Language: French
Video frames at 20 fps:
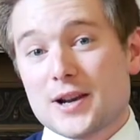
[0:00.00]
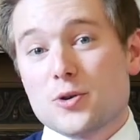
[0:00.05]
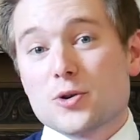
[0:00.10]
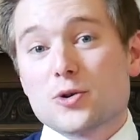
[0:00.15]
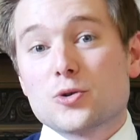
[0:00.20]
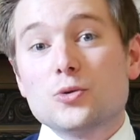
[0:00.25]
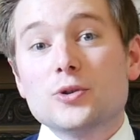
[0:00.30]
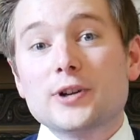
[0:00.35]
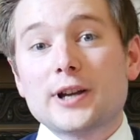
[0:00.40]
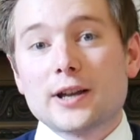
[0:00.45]

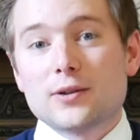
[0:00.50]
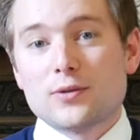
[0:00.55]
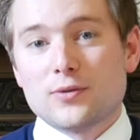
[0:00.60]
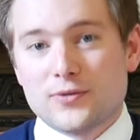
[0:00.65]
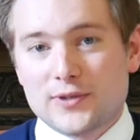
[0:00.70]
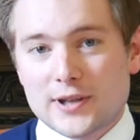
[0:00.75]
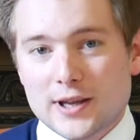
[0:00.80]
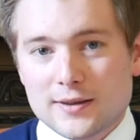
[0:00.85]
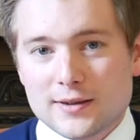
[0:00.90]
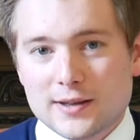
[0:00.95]
Congrès de
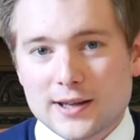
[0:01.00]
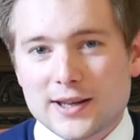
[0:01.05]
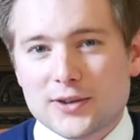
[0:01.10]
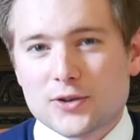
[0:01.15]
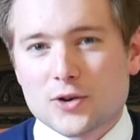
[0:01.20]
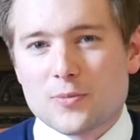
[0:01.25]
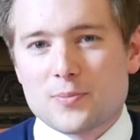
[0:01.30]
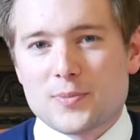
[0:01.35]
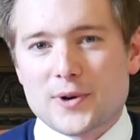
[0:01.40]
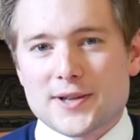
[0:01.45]
Vienne est en
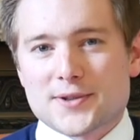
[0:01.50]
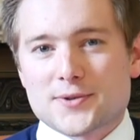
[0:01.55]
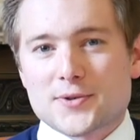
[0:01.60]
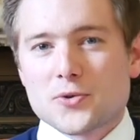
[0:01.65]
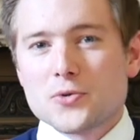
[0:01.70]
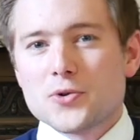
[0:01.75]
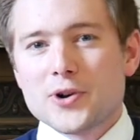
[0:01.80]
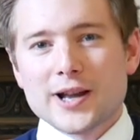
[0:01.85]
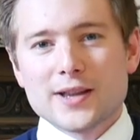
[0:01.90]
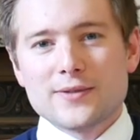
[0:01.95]
place. Le
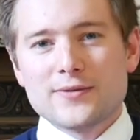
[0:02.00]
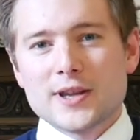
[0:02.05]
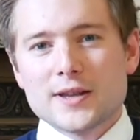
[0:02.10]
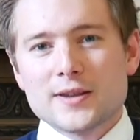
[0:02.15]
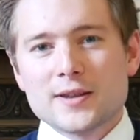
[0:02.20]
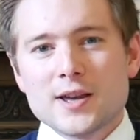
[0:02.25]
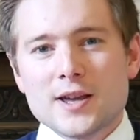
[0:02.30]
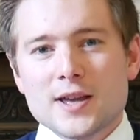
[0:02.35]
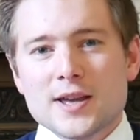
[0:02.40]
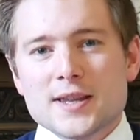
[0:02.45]
Congrès de Vienne,
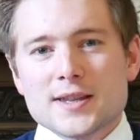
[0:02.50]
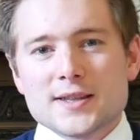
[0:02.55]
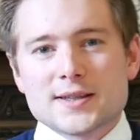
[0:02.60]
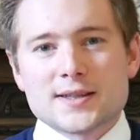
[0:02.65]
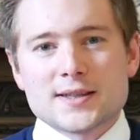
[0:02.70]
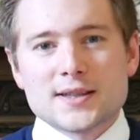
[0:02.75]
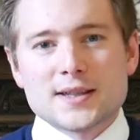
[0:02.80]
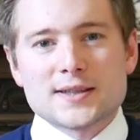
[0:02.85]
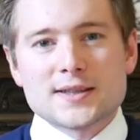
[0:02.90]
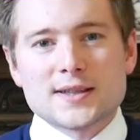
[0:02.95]

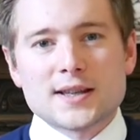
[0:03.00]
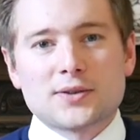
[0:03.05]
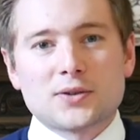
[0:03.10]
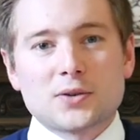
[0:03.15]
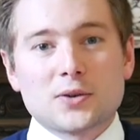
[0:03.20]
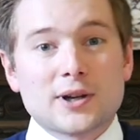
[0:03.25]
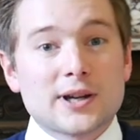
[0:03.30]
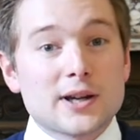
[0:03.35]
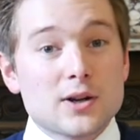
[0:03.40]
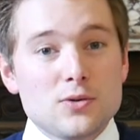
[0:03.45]
c'est cette
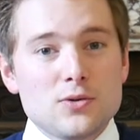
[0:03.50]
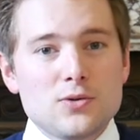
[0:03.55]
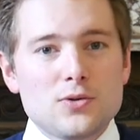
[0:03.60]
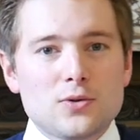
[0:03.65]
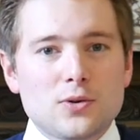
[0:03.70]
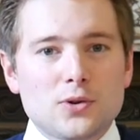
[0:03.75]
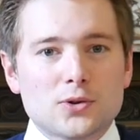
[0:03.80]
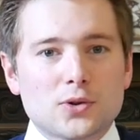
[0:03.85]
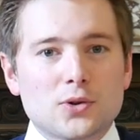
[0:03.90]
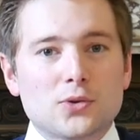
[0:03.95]
réunion
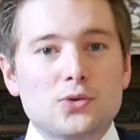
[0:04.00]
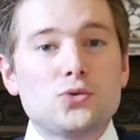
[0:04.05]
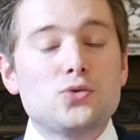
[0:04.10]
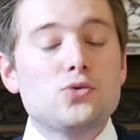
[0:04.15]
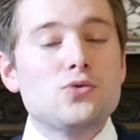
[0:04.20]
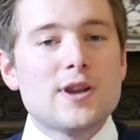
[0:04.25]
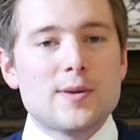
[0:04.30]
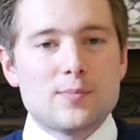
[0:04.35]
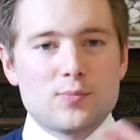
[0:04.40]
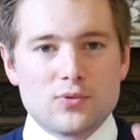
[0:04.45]
entre tous
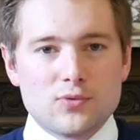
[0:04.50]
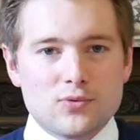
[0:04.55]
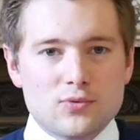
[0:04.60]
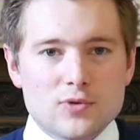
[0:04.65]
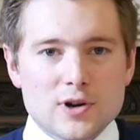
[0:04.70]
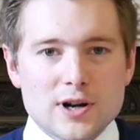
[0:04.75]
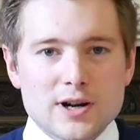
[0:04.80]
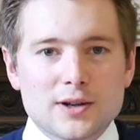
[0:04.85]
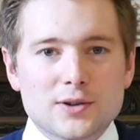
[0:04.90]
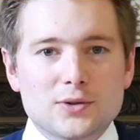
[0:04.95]
les
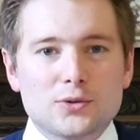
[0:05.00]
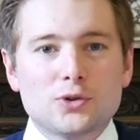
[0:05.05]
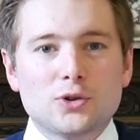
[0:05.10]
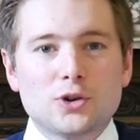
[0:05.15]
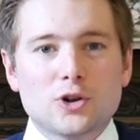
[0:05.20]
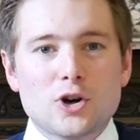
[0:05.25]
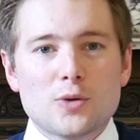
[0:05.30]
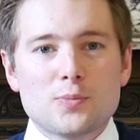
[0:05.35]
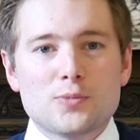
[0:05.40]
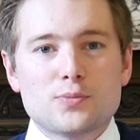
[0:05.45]
pouvoirs
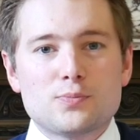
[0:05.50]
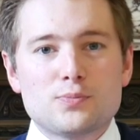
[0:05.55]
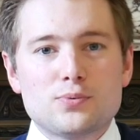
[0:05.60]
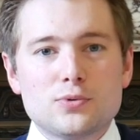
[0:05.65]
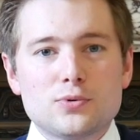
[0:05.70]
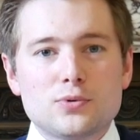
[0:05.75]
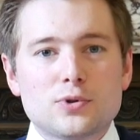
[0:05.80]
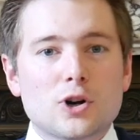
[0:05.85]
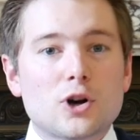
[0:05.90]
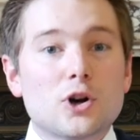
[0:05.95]
d'Europe
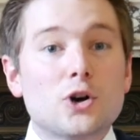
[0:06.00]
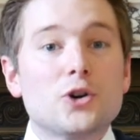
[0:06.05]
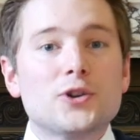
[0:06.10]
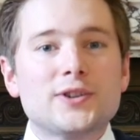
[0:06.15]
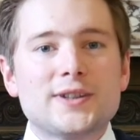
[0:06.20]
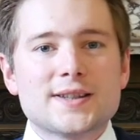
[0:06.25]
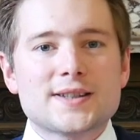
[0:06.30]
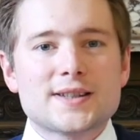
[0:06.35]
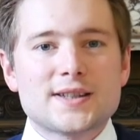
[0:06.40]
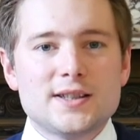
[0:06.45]
pour
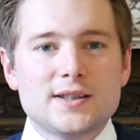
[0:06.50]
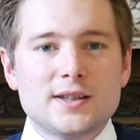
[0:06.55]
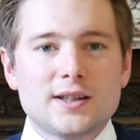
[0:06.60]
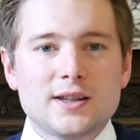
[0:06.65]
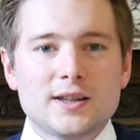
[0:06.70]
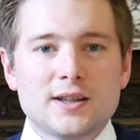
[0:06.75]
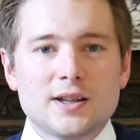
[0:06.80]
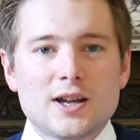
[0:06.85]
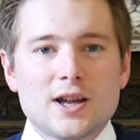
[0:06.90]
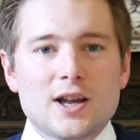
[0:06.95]
redessiner
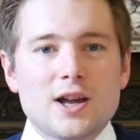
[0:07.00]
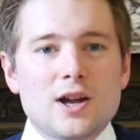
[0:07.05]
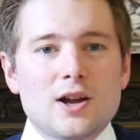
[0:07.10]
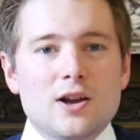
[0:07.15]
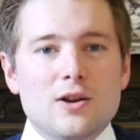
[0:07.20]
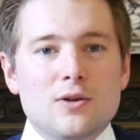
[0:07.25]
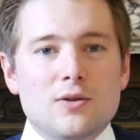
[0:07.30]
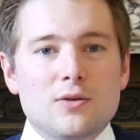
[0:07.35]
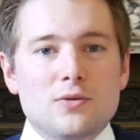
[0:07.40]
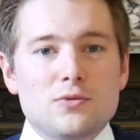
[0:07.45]

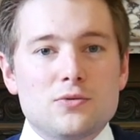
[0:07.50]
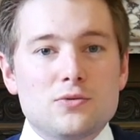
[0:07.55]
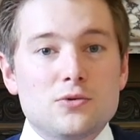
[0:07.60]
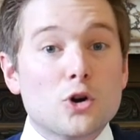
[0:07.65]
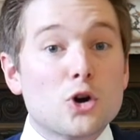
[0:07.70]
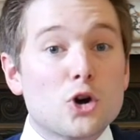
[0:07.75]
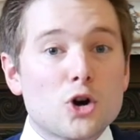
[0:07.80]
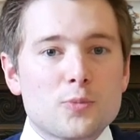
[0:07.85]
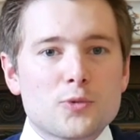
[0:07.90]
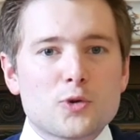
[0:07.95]
euh, une
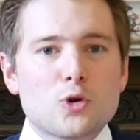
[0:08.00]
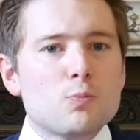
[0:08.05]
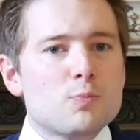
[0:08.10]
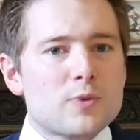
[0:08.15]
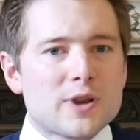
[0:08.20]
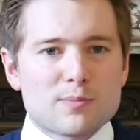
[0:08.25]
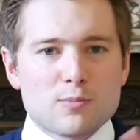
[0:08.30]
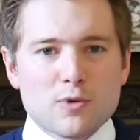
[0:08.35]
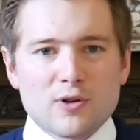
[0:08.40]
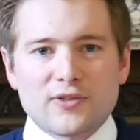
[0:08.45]
Europe
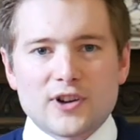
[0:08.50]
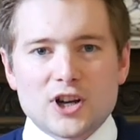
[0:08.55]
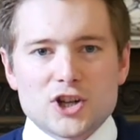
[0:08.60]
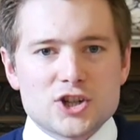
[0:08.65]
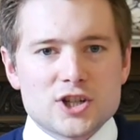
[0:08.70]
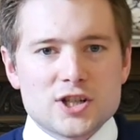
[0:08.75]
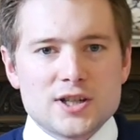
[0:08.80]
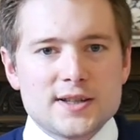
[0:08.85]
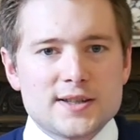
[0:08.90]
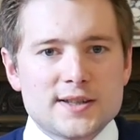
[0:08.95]
complètement
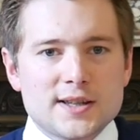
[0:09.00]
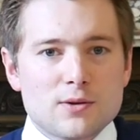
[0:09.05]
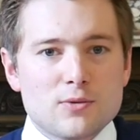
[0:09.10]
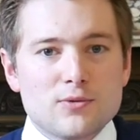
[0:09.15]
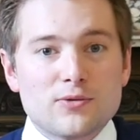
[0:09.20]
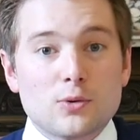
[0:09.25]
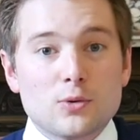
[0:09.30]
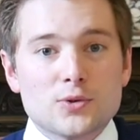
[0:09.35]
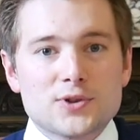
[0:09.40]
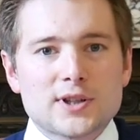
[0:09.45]
fragilisée, aux
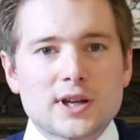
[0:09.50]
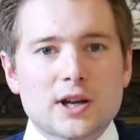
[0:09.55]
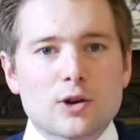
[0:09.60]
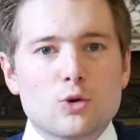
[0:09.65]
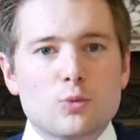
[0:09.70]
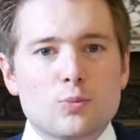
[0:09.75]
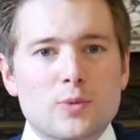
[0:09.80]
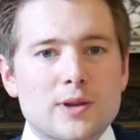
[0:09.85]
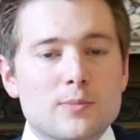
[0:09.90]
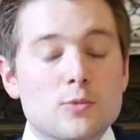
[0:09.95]
frontières
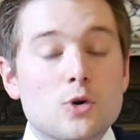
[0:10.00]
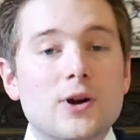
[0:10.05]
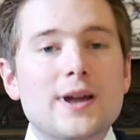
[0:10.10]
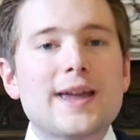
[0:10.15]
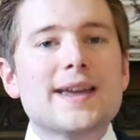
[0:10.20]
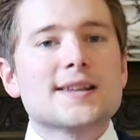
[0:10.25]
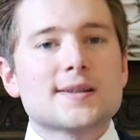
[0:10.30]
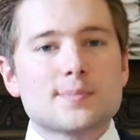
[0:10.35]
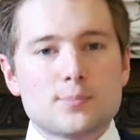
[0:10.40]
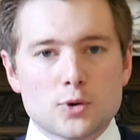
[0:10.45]
complètement
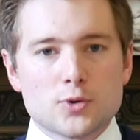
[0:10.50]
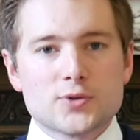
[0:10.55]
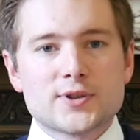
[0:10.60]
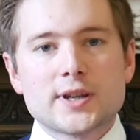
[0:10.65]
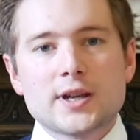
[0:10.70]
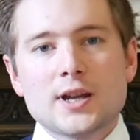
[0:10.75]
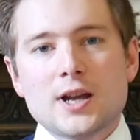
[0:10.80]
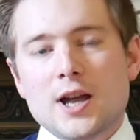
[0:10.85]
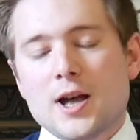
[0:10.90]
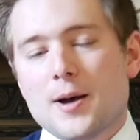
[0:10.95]
explosées
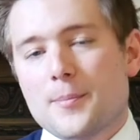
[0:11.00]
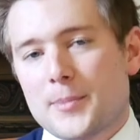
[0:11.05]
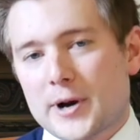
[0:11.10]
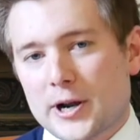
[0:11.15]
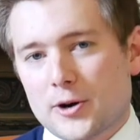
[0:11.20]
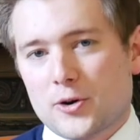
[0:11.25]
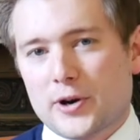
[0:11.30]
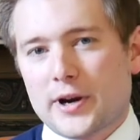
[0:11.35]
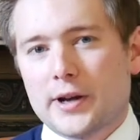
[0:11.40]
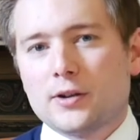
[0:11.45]
par le
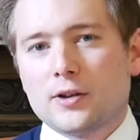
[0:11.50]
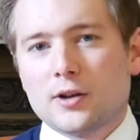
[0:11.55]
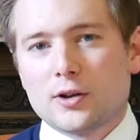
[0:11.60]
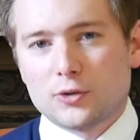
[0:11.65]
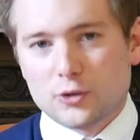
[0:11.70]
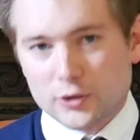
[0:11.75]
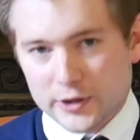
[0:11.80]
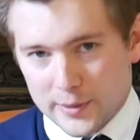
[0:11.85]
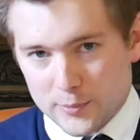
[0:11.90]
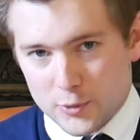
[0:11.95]
règne de
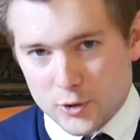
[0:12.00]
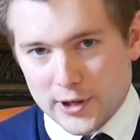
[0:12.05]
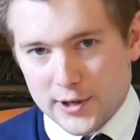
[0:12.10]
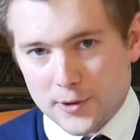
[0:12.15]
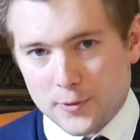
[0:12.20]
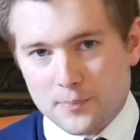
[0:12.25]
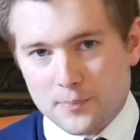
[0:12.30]
Napoléon.